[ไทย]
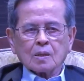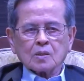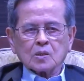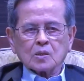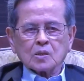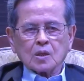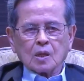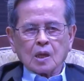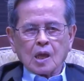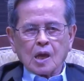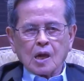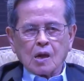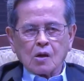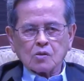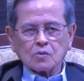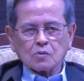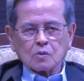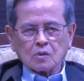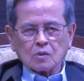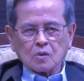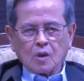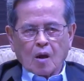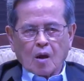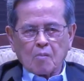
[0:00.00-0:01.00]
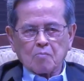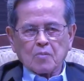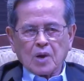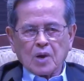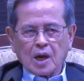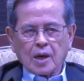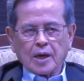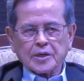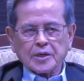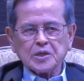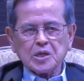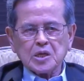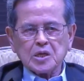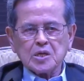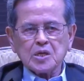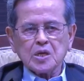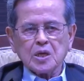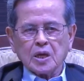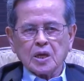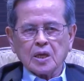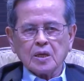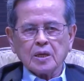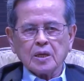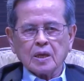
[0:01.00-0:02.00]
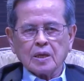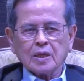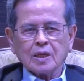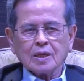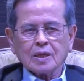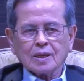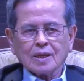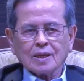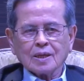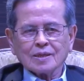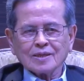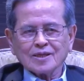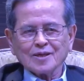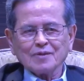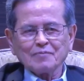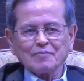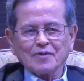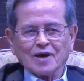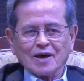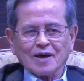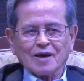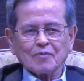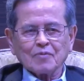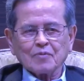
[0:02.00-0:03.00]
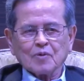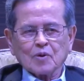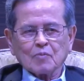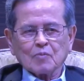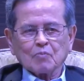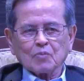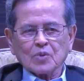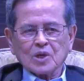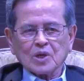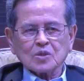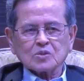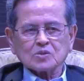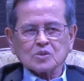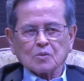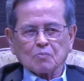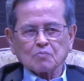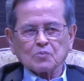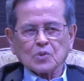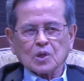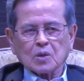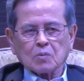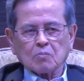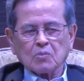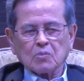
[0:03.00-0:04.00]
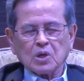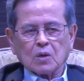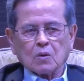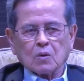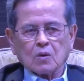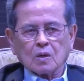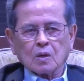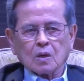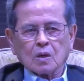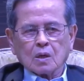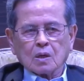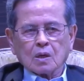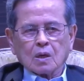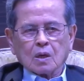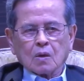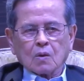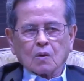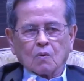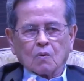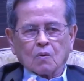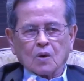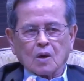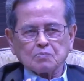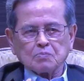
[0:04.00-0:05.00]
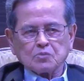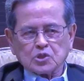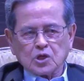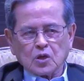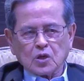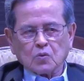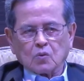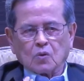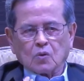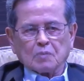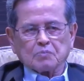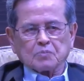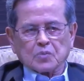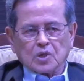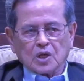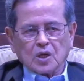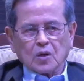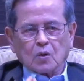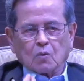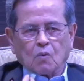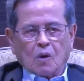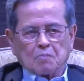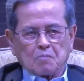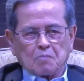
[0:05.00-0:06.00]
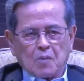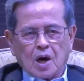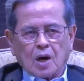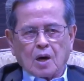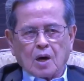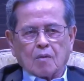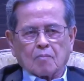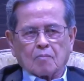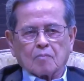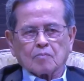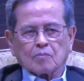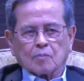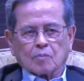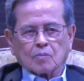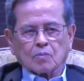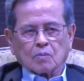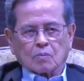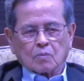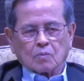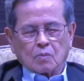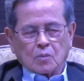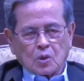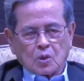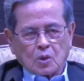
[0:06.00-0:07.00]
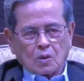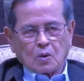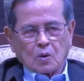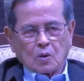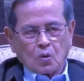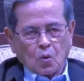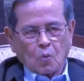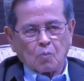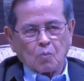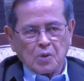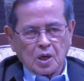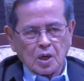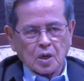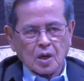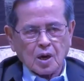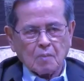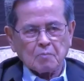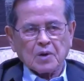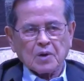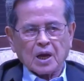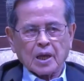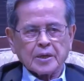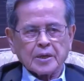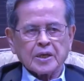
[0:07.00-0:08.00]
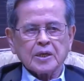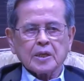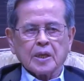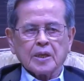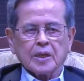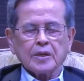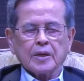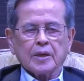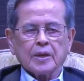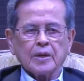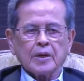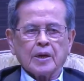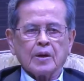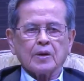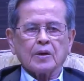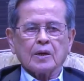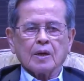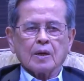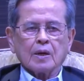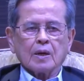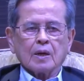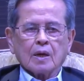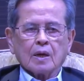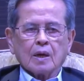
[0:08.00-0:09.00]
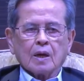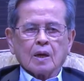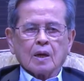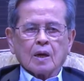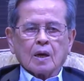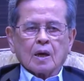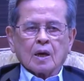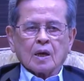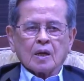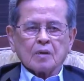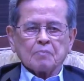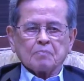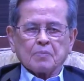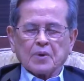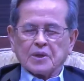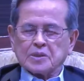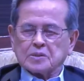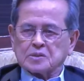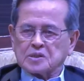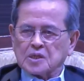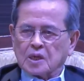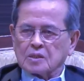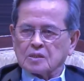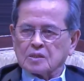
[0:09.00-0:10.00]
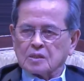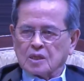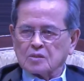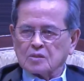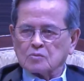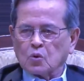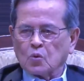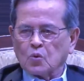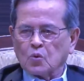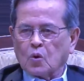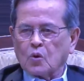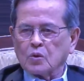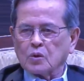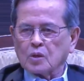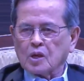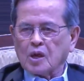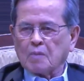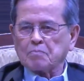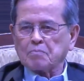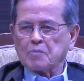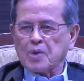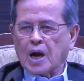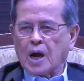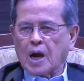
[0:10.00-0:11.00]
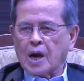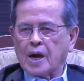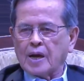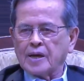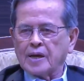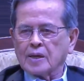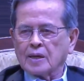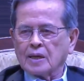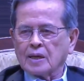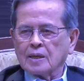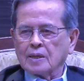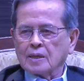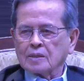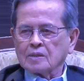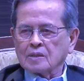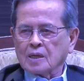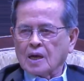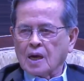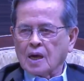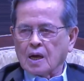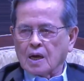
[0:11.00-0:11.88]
แล้วทำอะไรดีๆที่มามีสำนึกมีความจริงความดีความงามแล้วก็ลงมือทำอะไรดีๆเนี่ยอันนี้เป็นสิ่งที่ทุกคนทำได้ถ้า